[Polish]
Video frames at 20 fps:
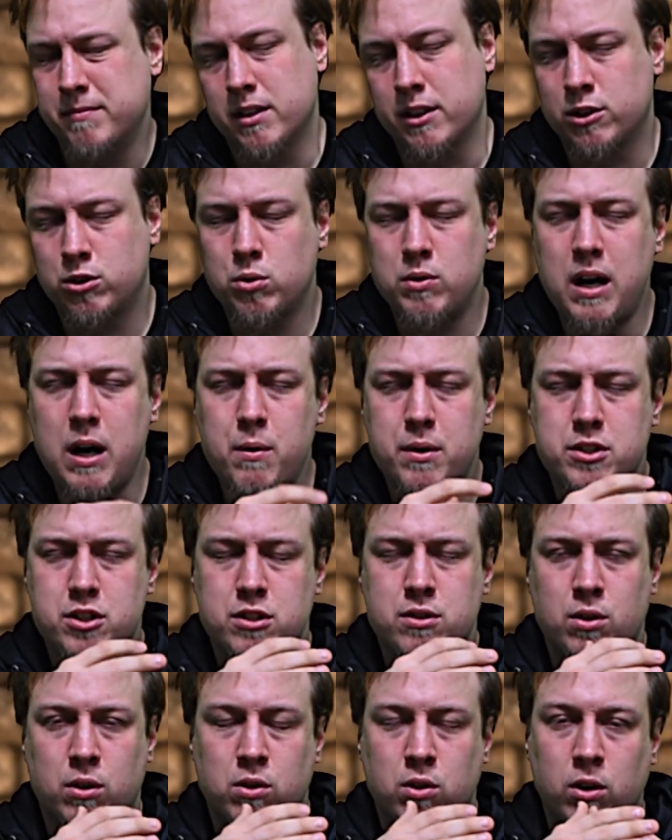rytuały czy
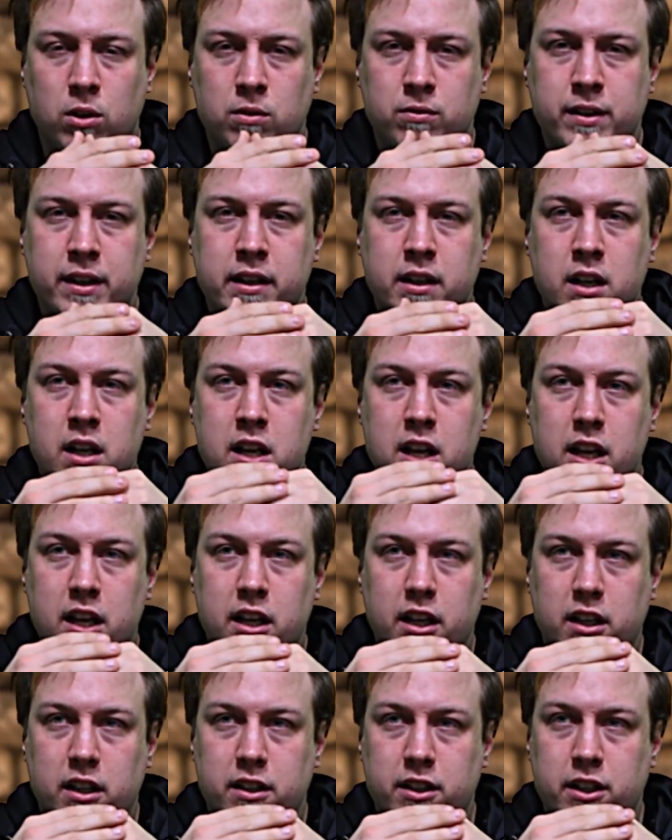cokolwiek.
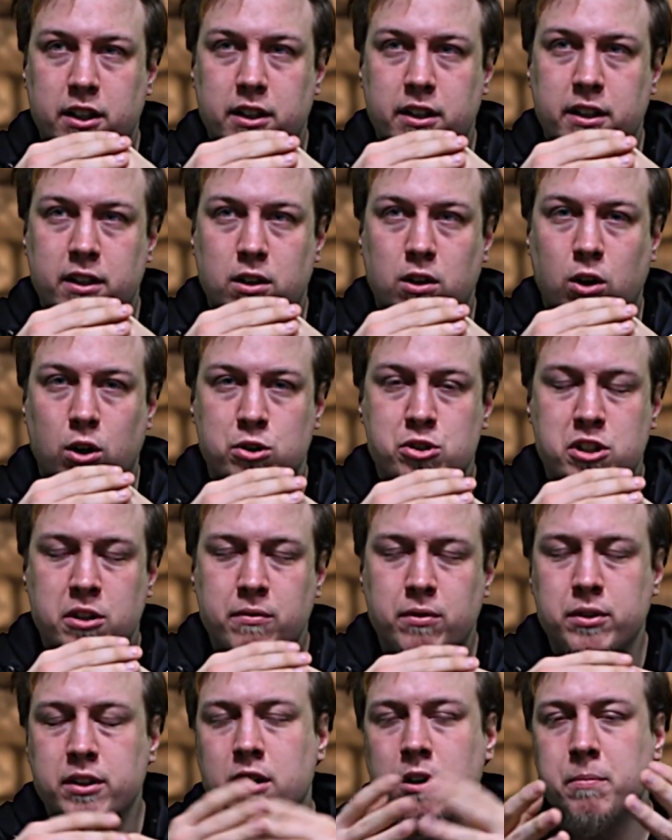I o
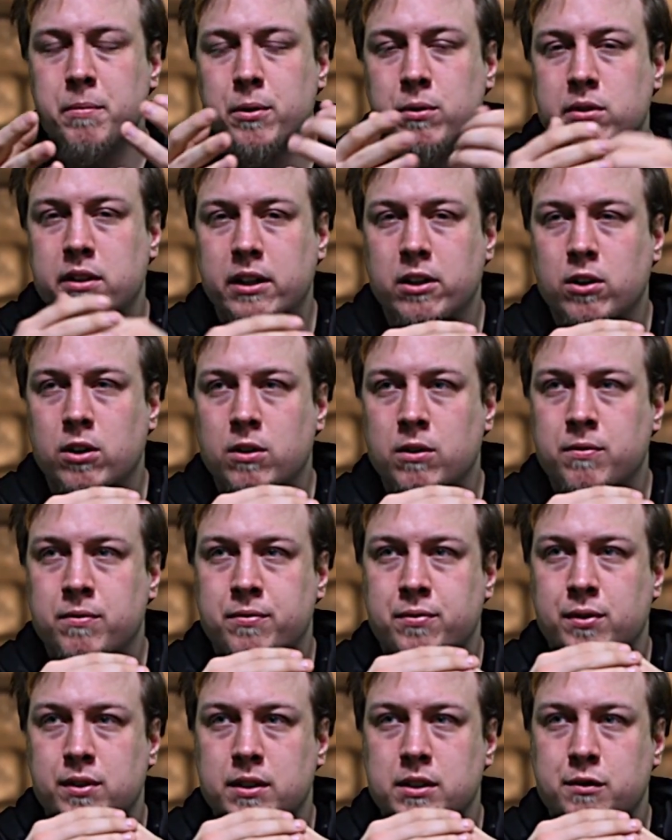dziwo nie robią tego
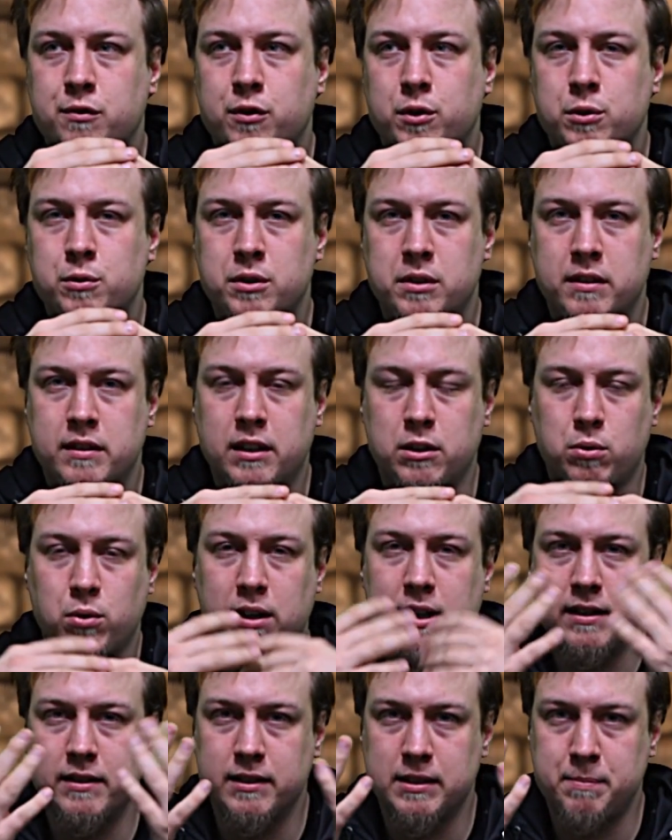w swój
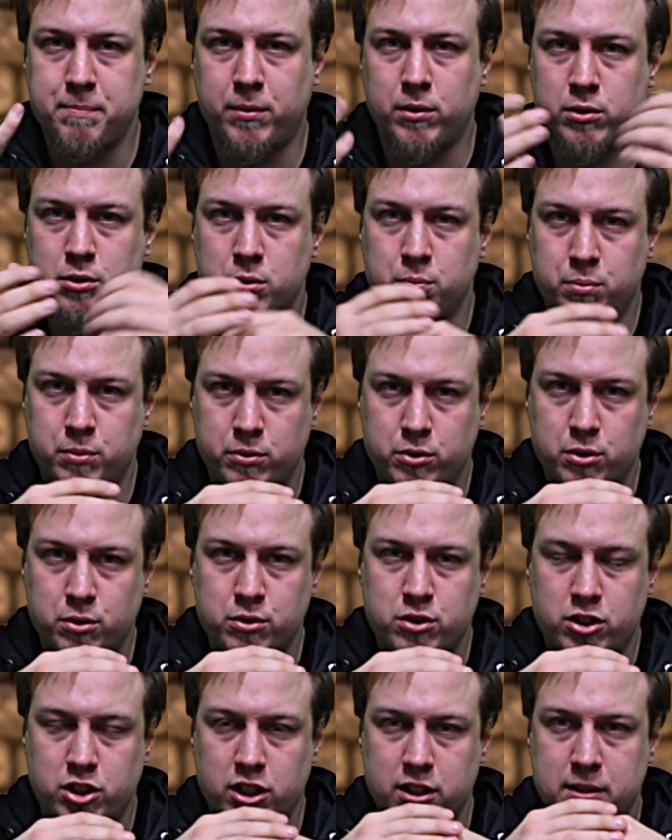naturalny sposób,
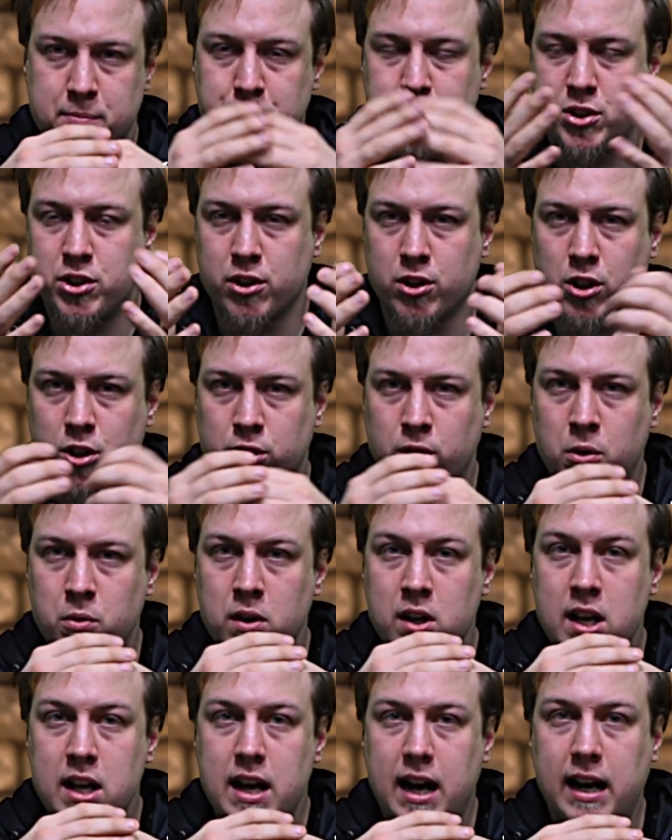łącząc się z przyrodą,
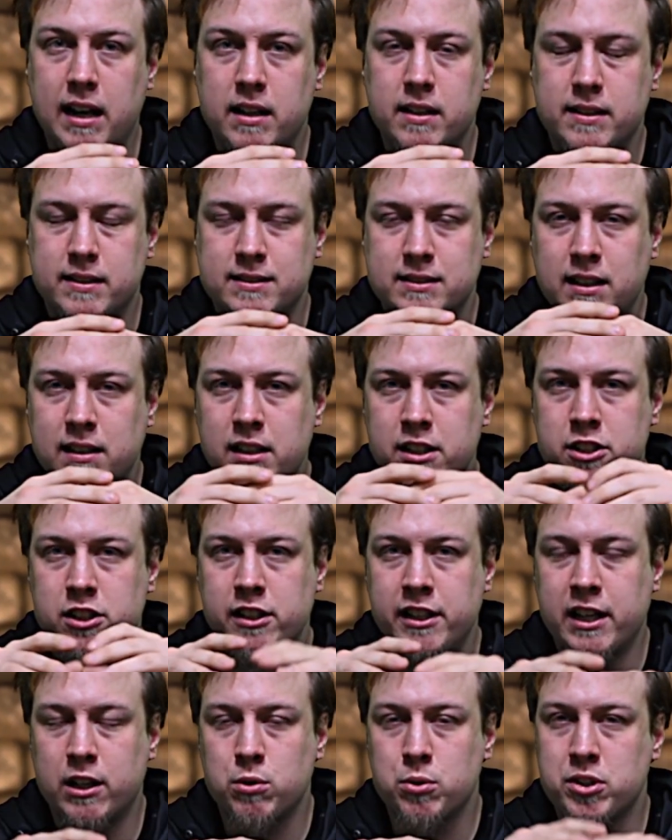ale znaleźli
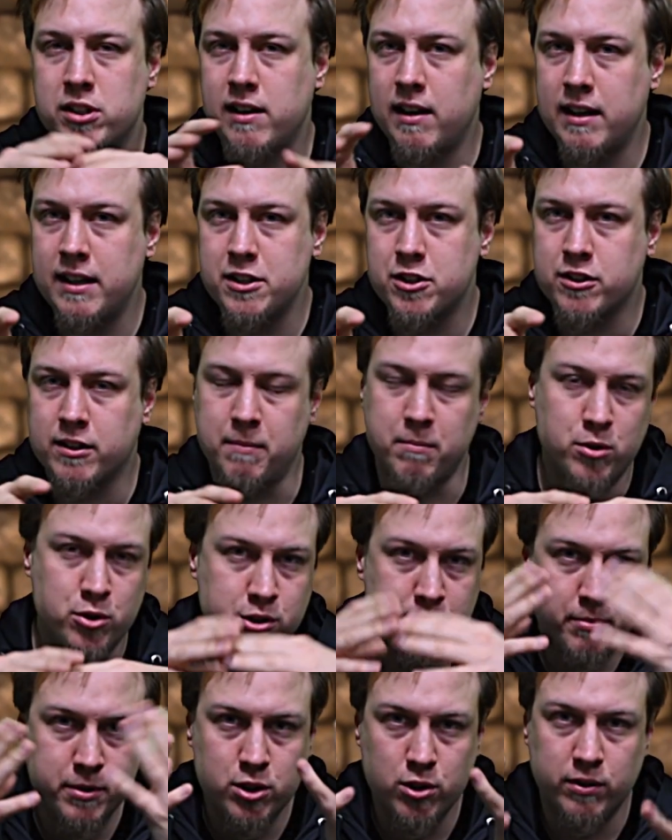jakąś laleczkę.
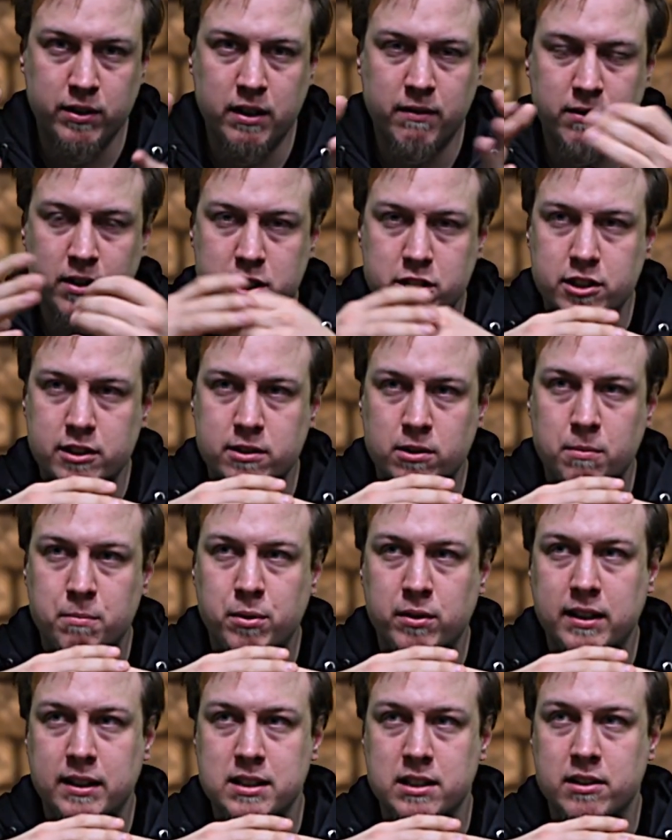Może być ona właśnie
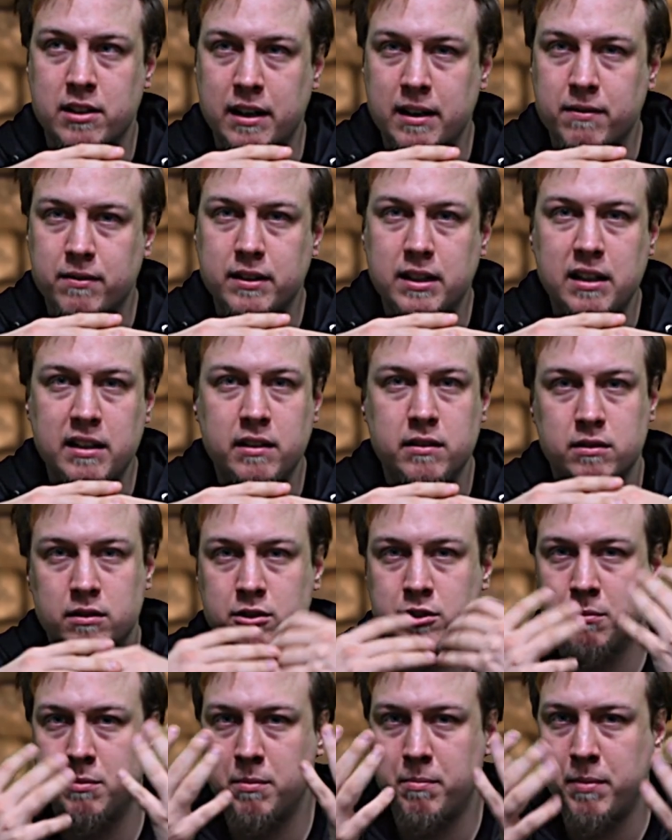zrobiona z drewna,
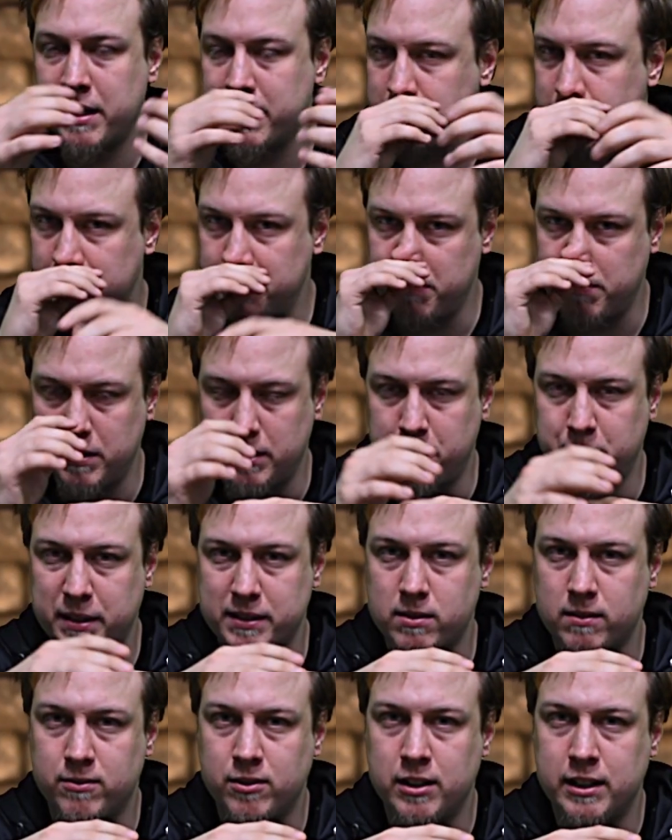żeby bardziej e,
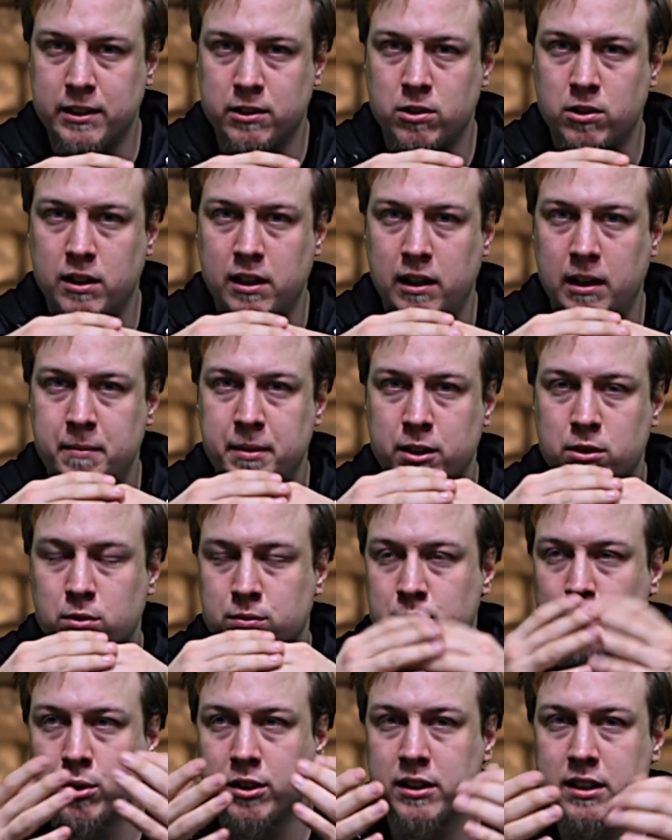pasowała do elementów
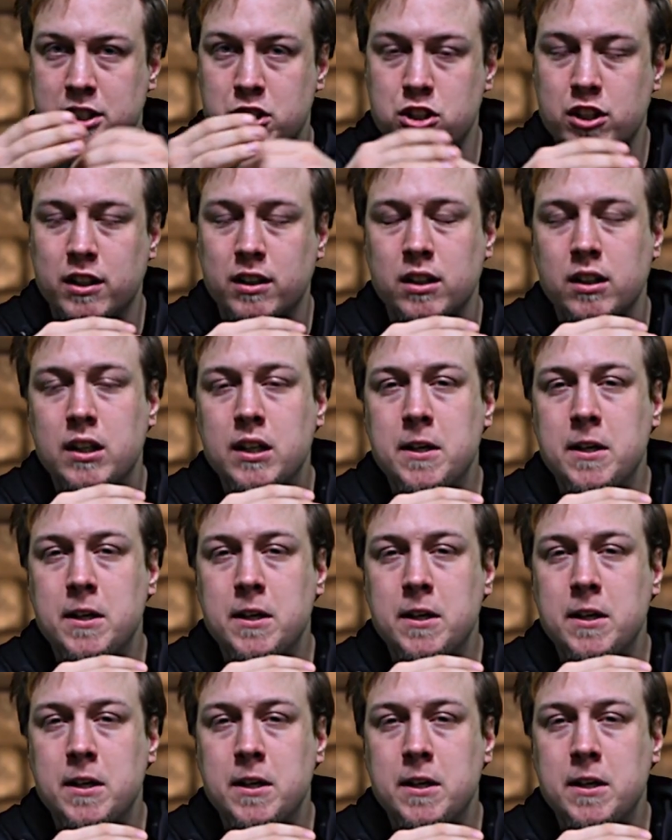druidycznych